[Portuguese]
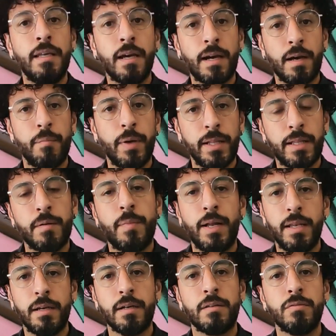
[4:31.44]
e acabei
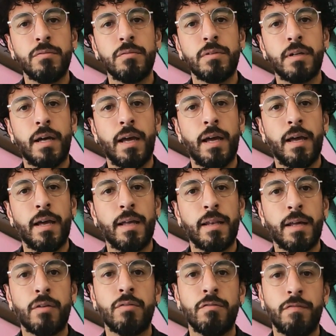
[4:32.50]
trabalhando é,
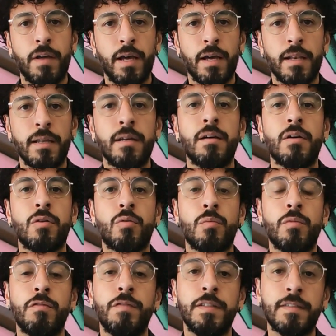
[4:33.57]
na novela
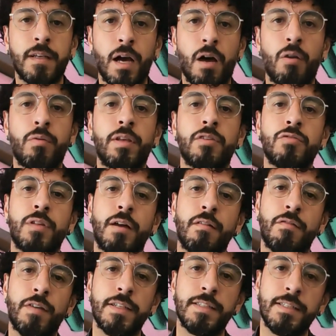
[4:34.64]
como fiscal, que
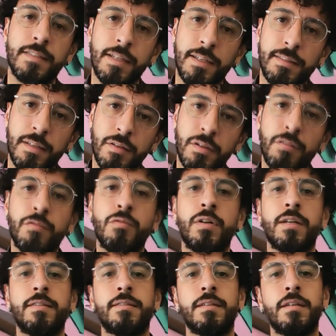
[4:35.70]
ajudava a fazer a seleção da
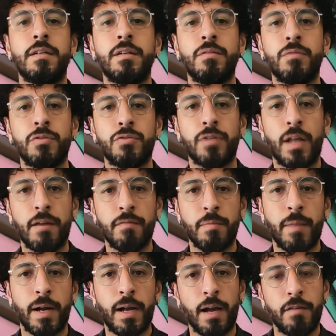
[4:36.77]
figuração, ajudava a
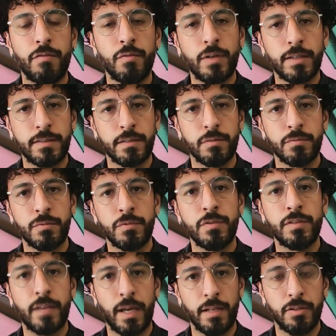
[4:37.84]
marcar a figuração no
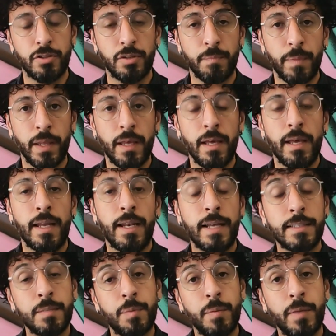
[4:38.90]
set.
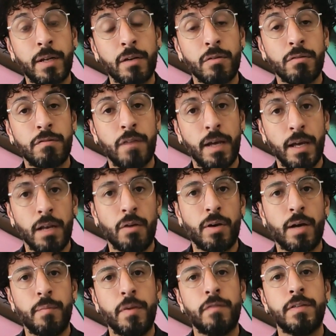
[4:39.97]
Nessa primeira novela, eu
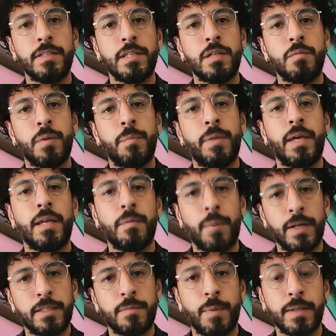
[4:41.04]
acabei fazendo uma pequena
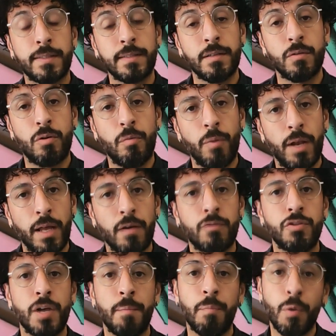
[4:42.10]
participação como
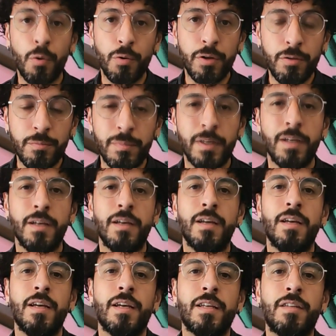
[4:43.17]
elenco de apoio,
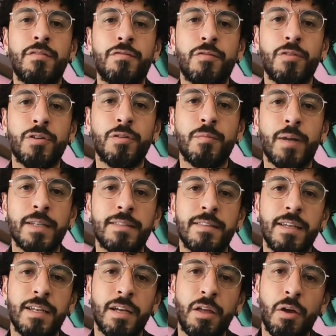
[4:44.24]
que foi numa
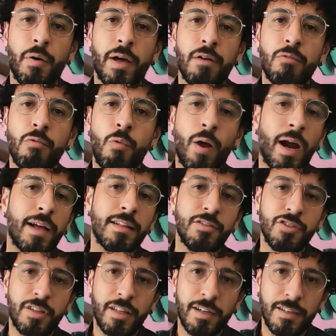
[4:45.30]
cena que eu era um guarda de